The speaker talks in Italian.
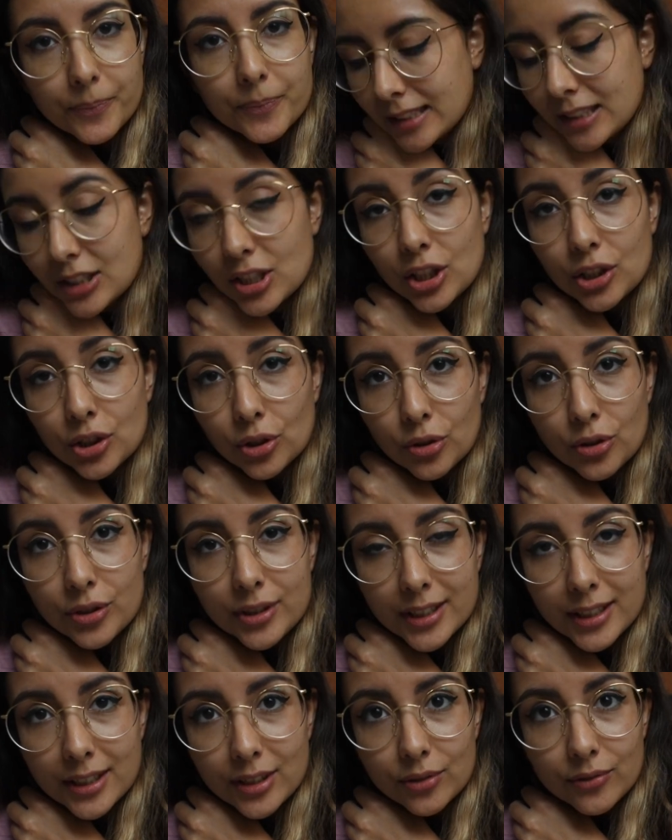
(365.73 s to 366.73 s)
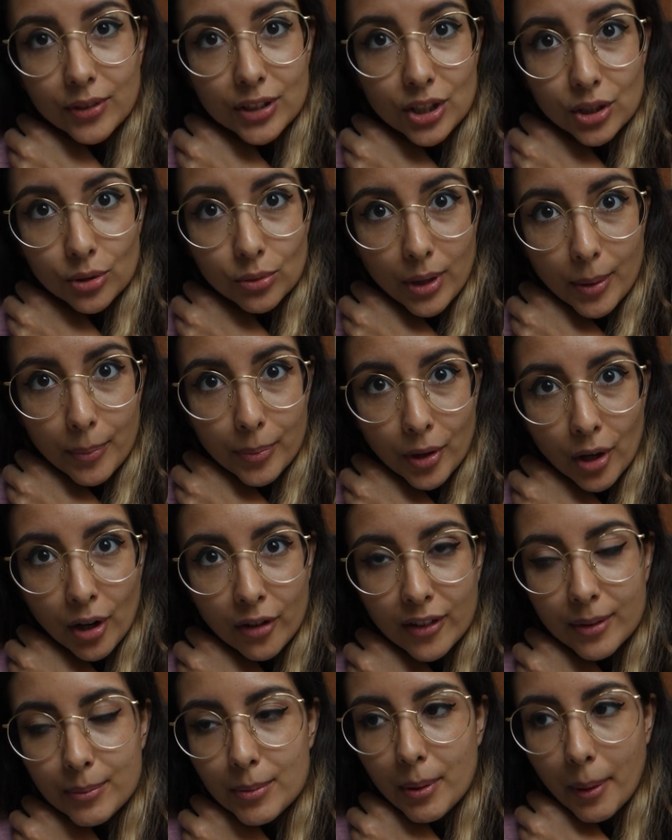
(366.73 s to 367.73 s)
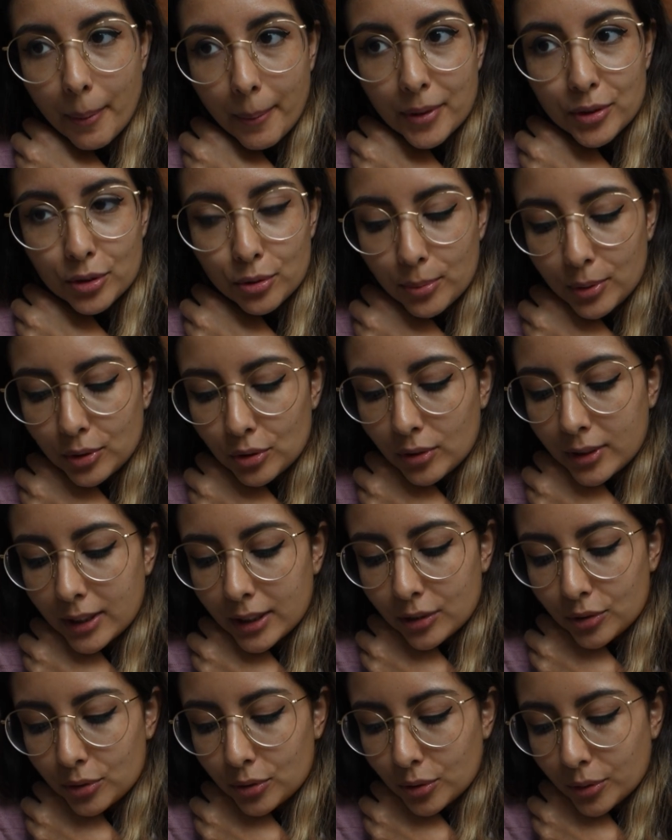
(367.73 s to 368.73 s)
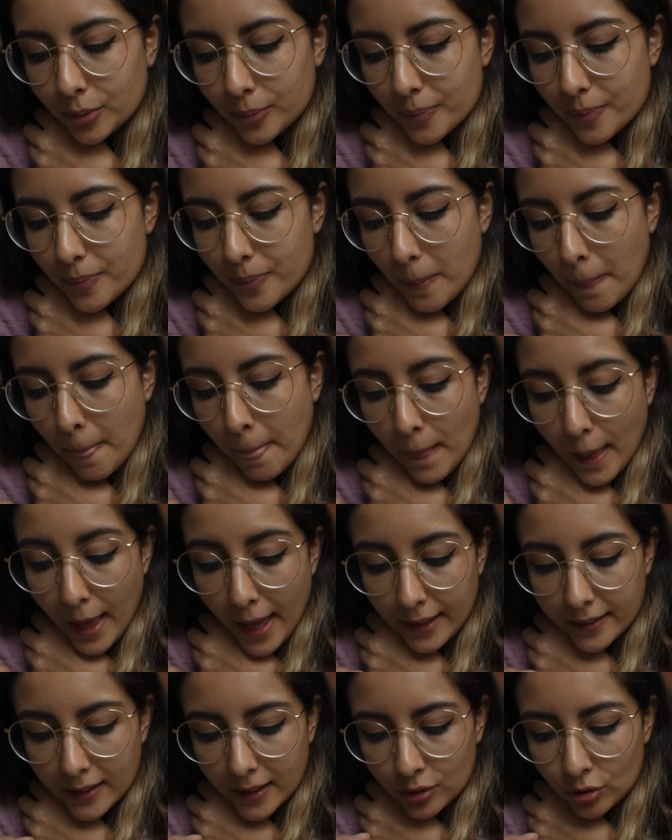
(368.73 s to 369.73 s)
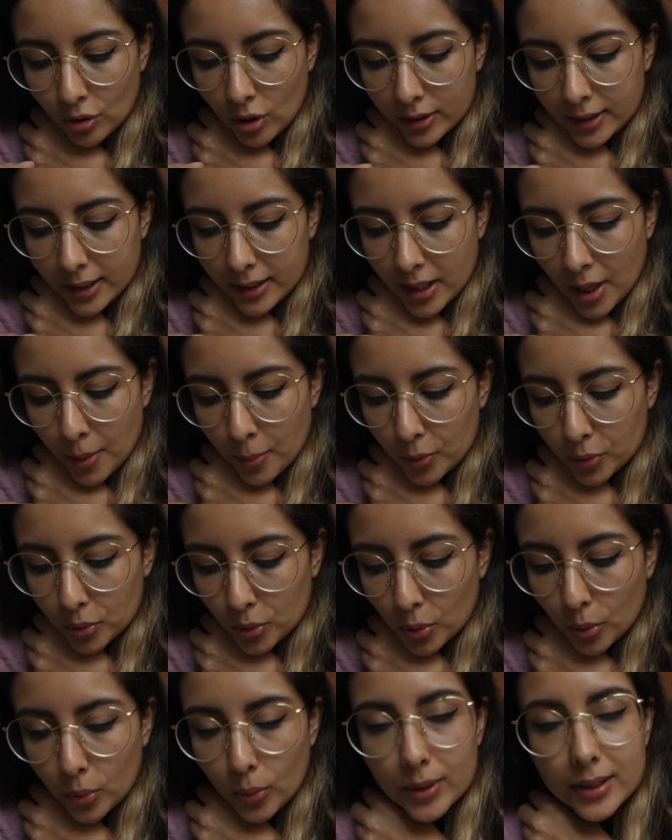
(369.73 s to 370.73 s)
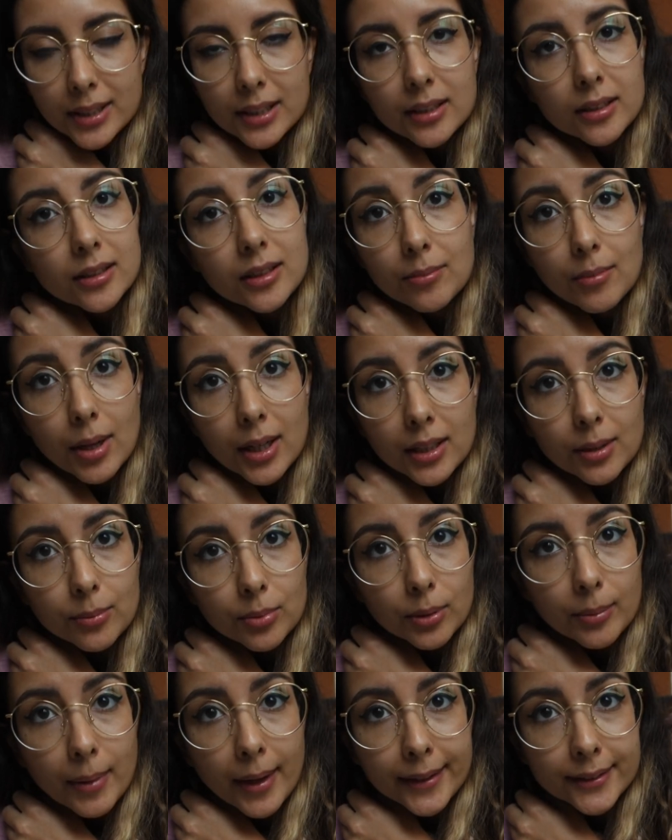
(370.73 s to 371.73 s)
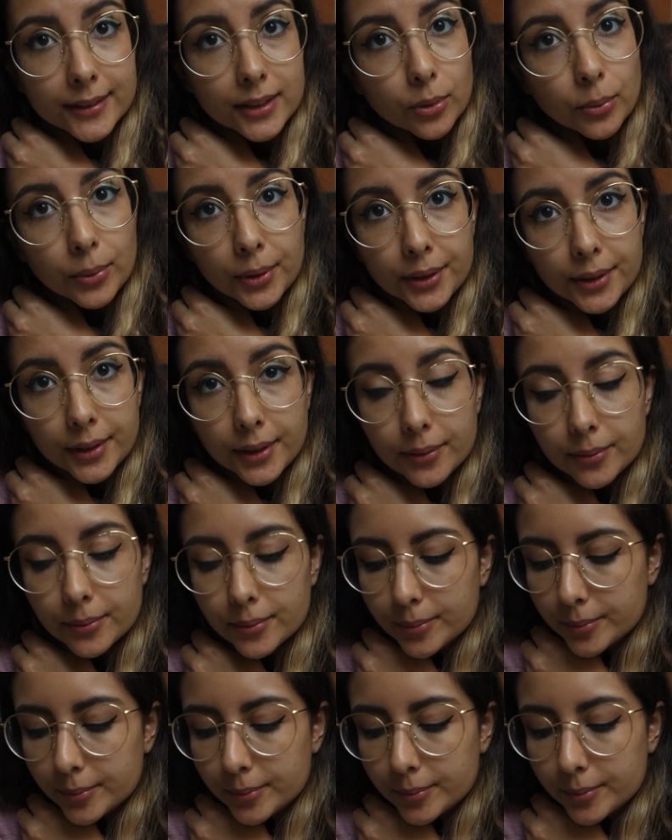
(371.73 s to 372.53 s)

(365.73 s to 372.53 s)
Dicendo così, facendo una prova, mia mamma ha subito detto eh tanto la teniamo solo questa settimana e poi basta quindi.